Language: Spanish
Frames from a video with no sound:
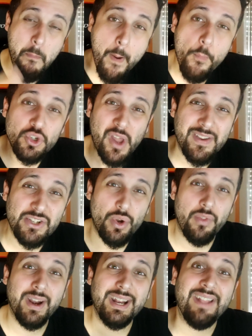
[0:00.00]
vamos a
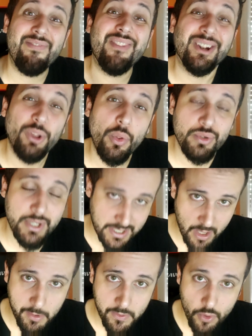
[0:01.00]
destrozar entre todos
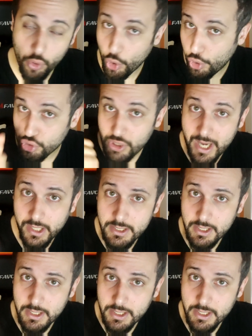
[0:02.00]
este vídeo, con los likes